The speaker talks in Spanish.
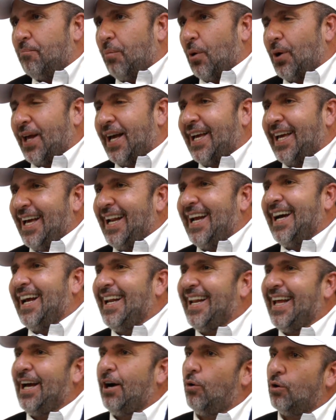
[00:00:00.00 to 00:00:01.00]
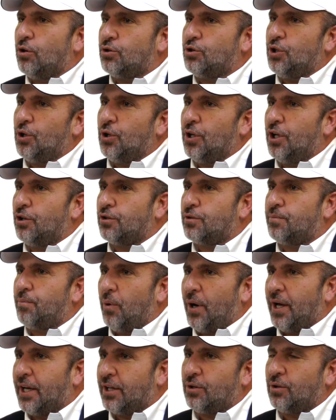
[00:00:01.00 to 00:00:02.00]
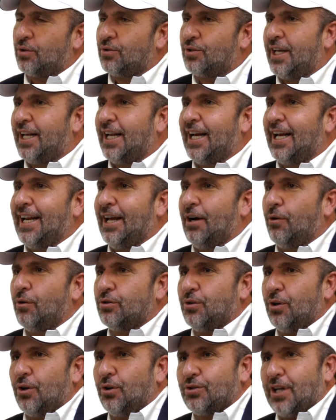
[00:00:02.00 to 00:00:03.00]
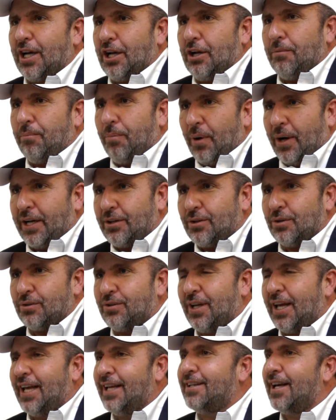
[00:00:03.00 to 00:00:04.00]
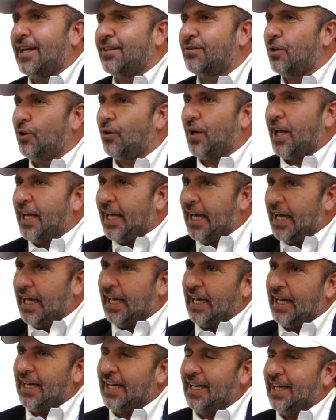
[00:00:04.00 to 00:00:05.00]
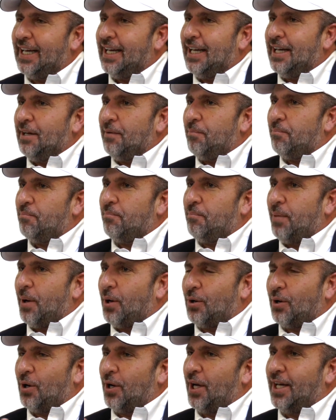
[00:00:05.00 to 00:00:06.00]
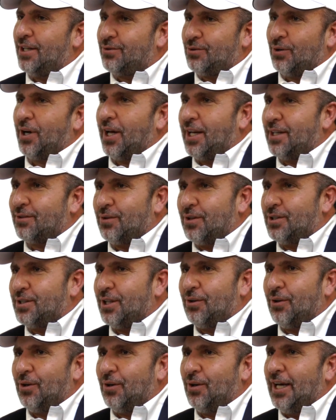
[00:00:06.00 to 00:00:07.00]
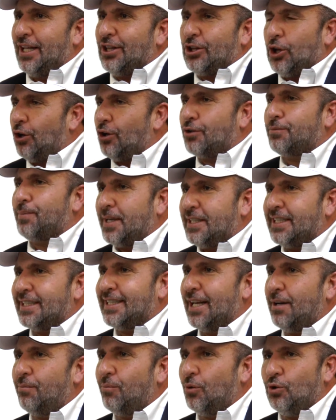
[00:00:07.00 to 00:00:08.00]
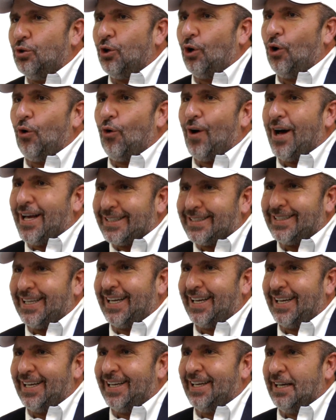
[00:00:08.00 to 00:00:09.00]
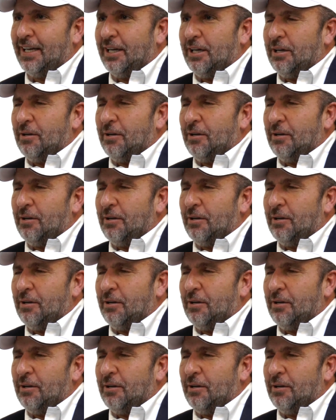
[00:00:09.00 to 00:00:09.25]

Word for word: porque quieren el negocio de los puertos, quieren el negocio de los aeropuertos, que eso es lo que quieren. Pero esto que le estoy diciendo yo, en todos los países del mundo lo hacen.